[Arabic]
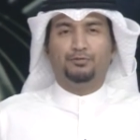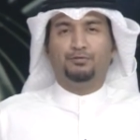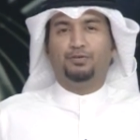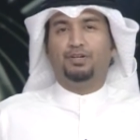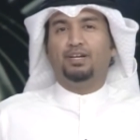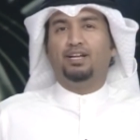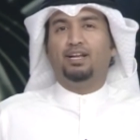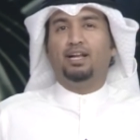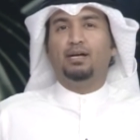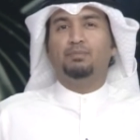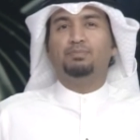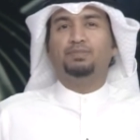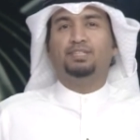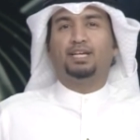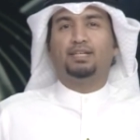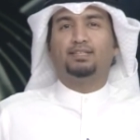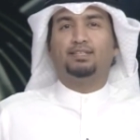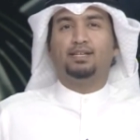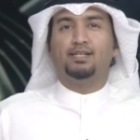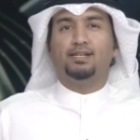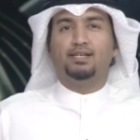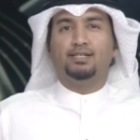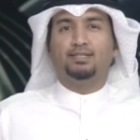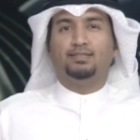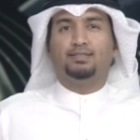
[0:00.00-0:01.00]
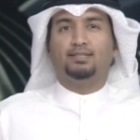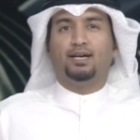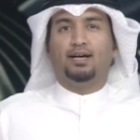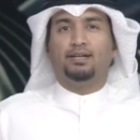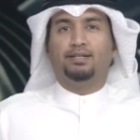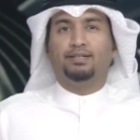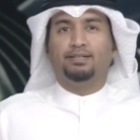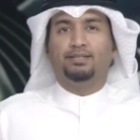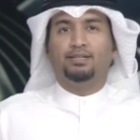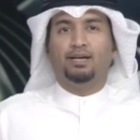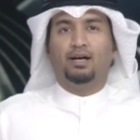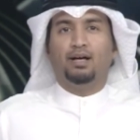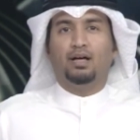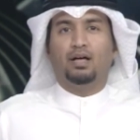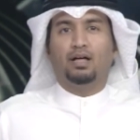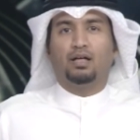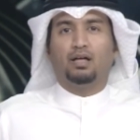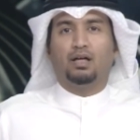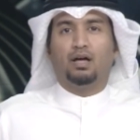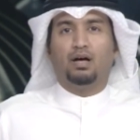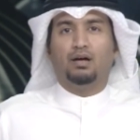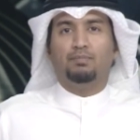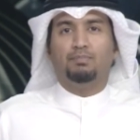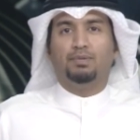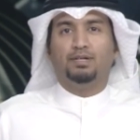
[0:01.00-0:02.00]
في لمسة إنسانية
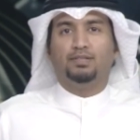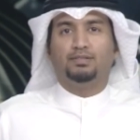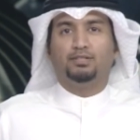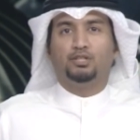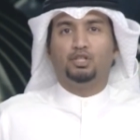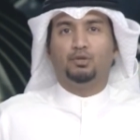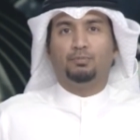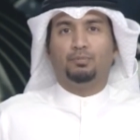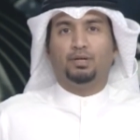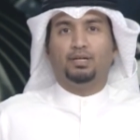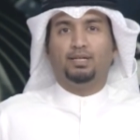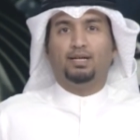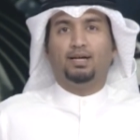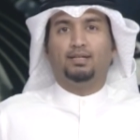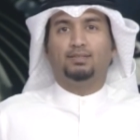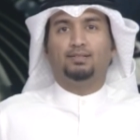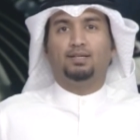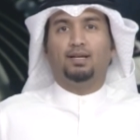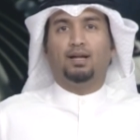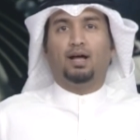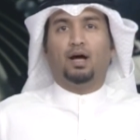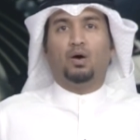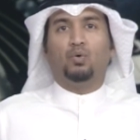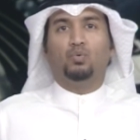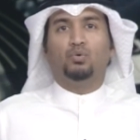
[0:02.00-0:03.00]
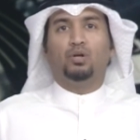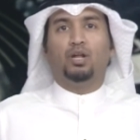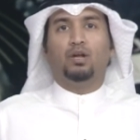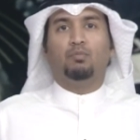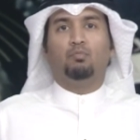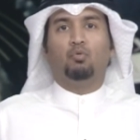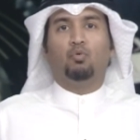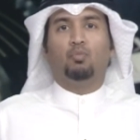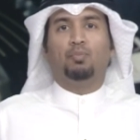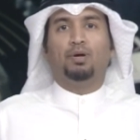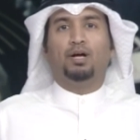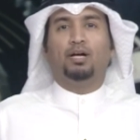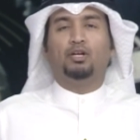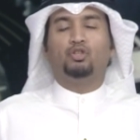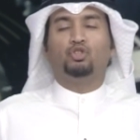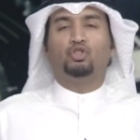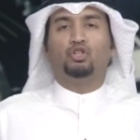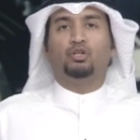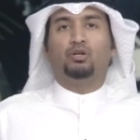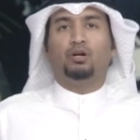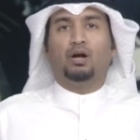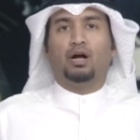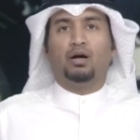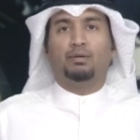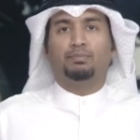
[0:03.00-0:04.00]
قامت جمعية العون
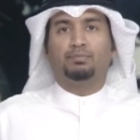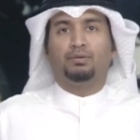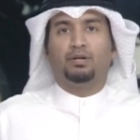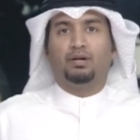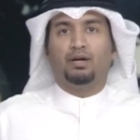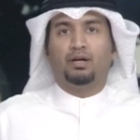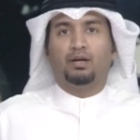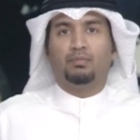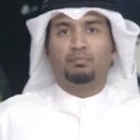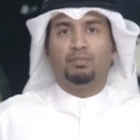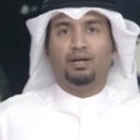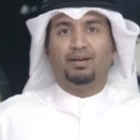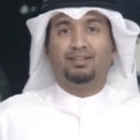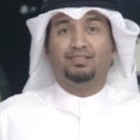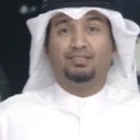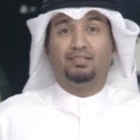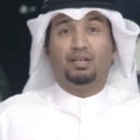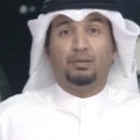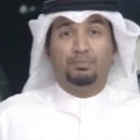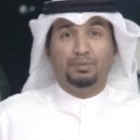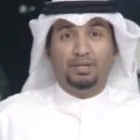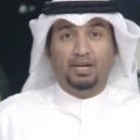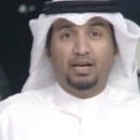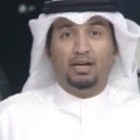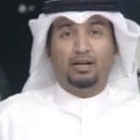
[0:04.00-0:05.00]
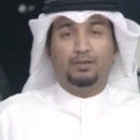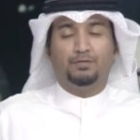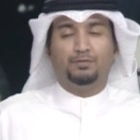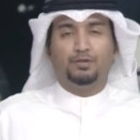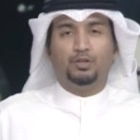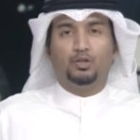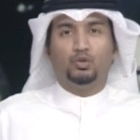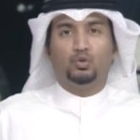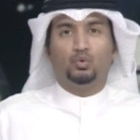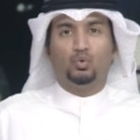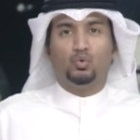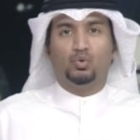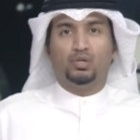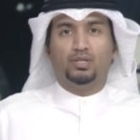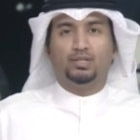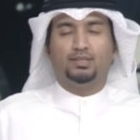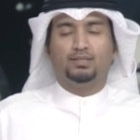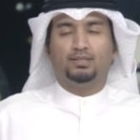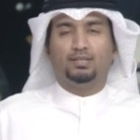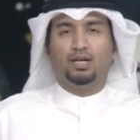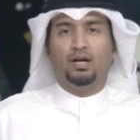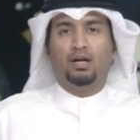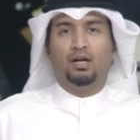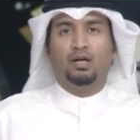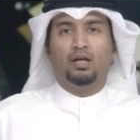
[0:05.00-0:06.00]
المباشر عبر مكتبها في
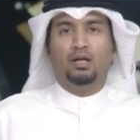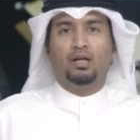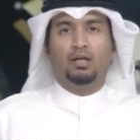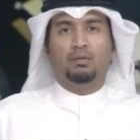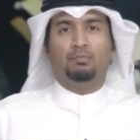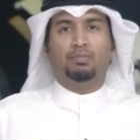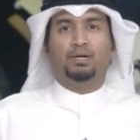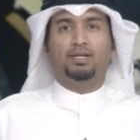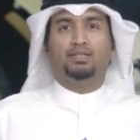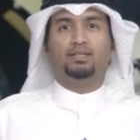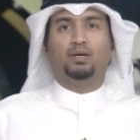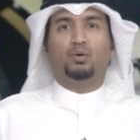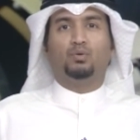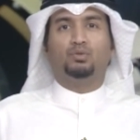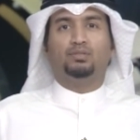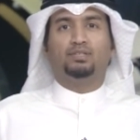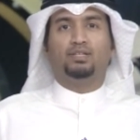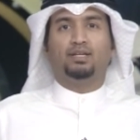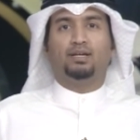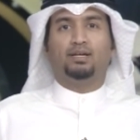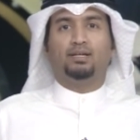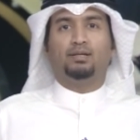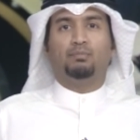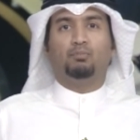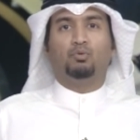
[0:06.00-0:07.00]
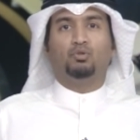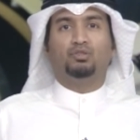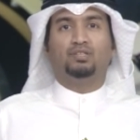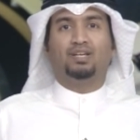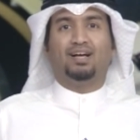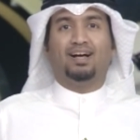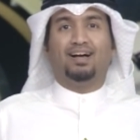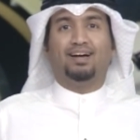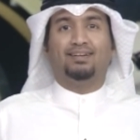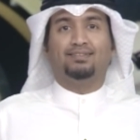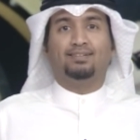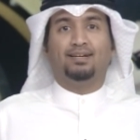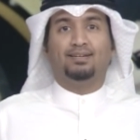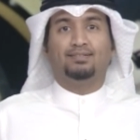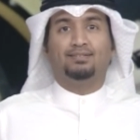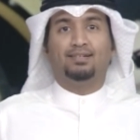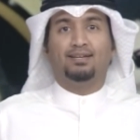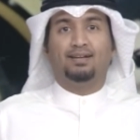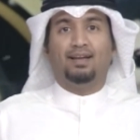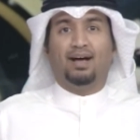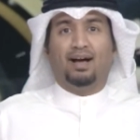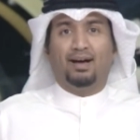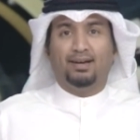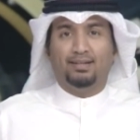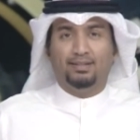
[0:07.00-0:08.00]
تونس بتوزيع مساعدات
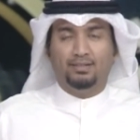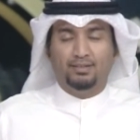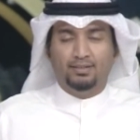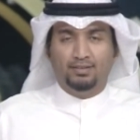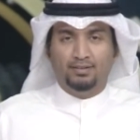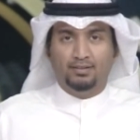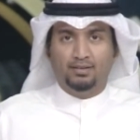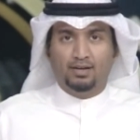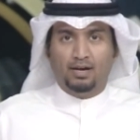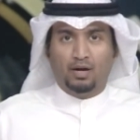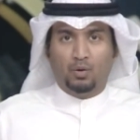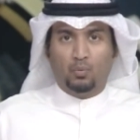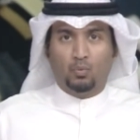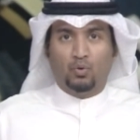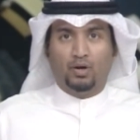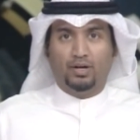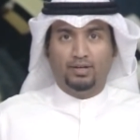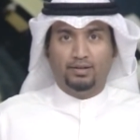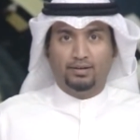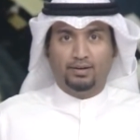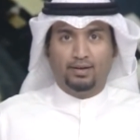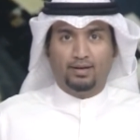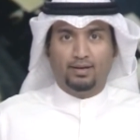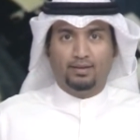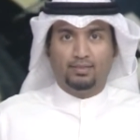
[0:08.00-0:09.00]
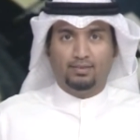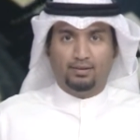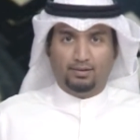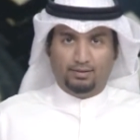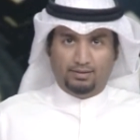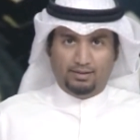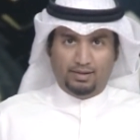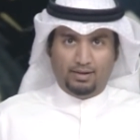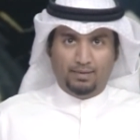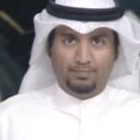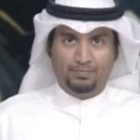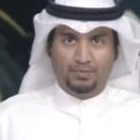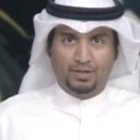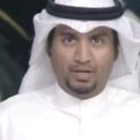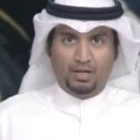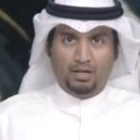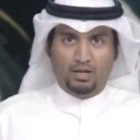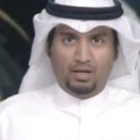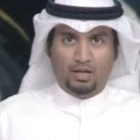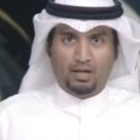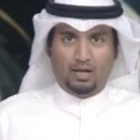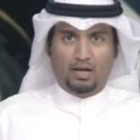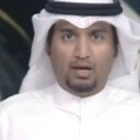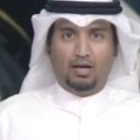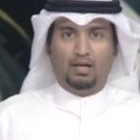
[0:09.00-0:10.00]
عينية وإغاثية
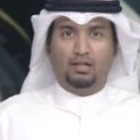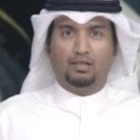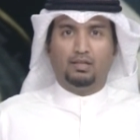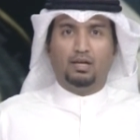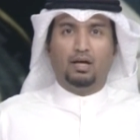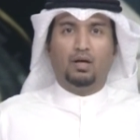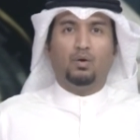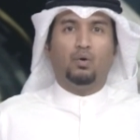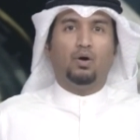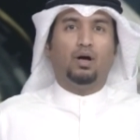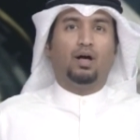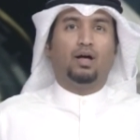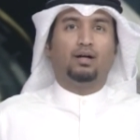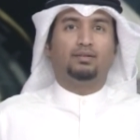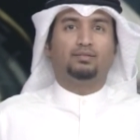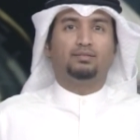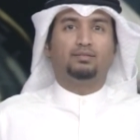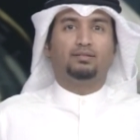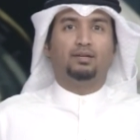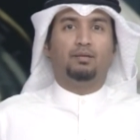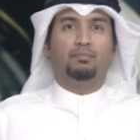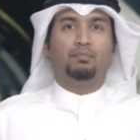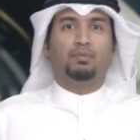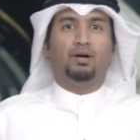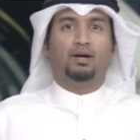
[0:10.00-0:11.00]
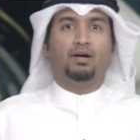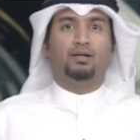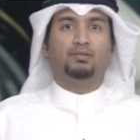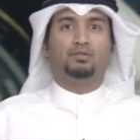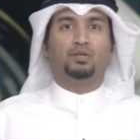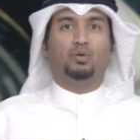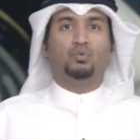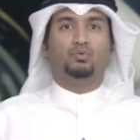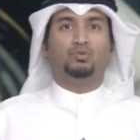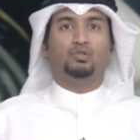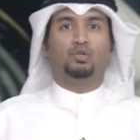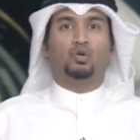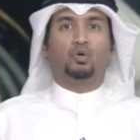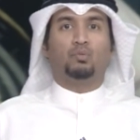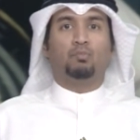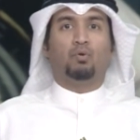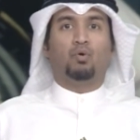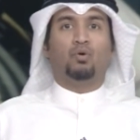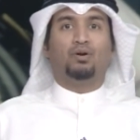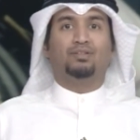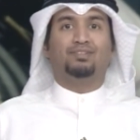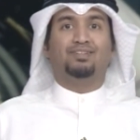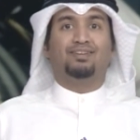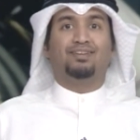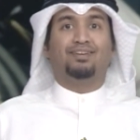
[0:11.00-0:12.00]
هذا وقد تم توزيع
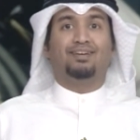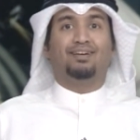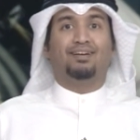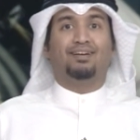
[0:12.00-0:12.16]
مواد